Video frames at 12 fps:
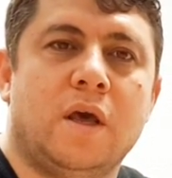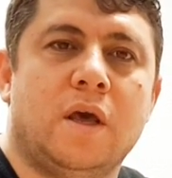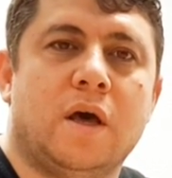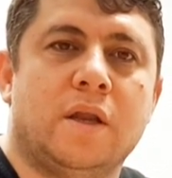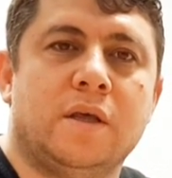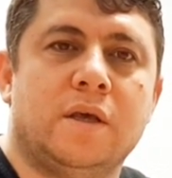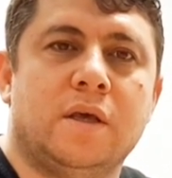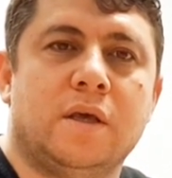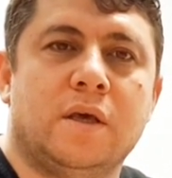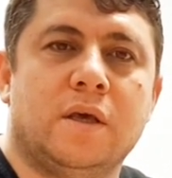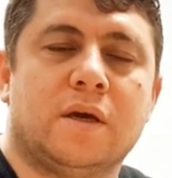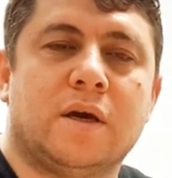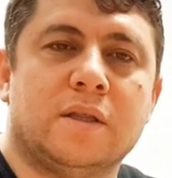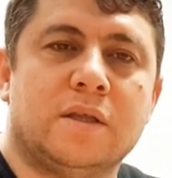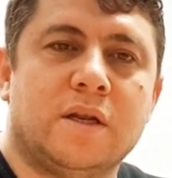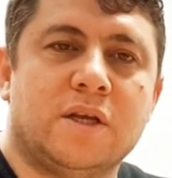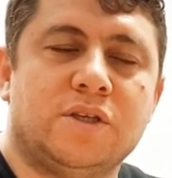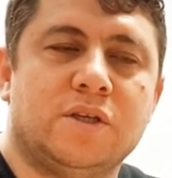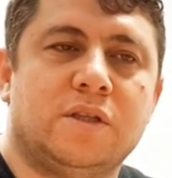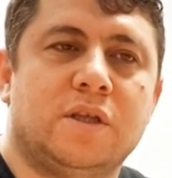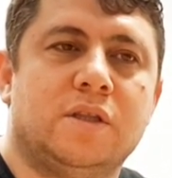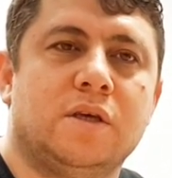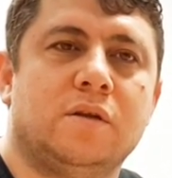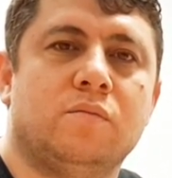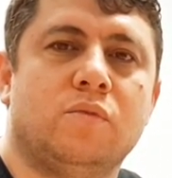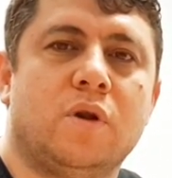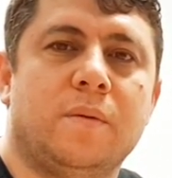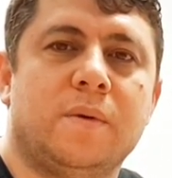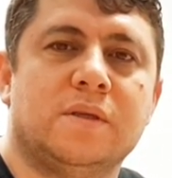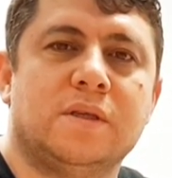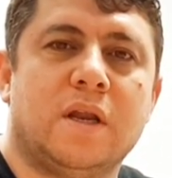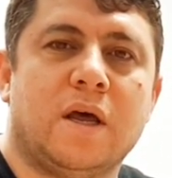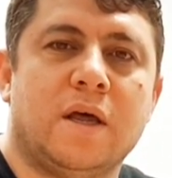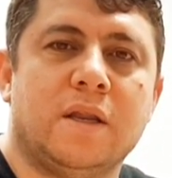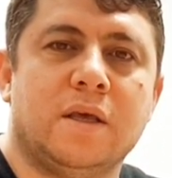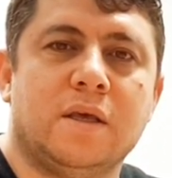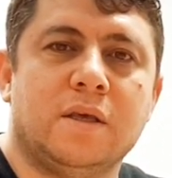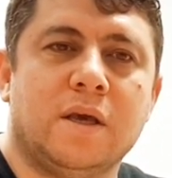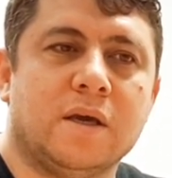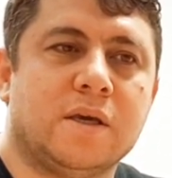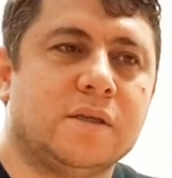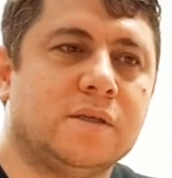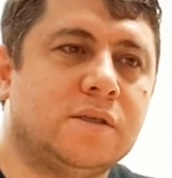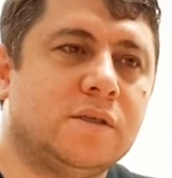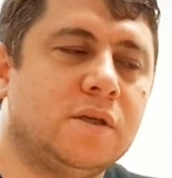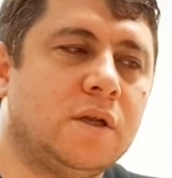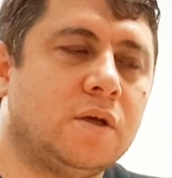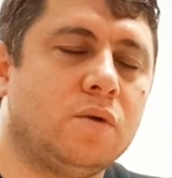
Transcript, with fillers: hani e, kadına şiddetin buna benzer hani yan kesicilik,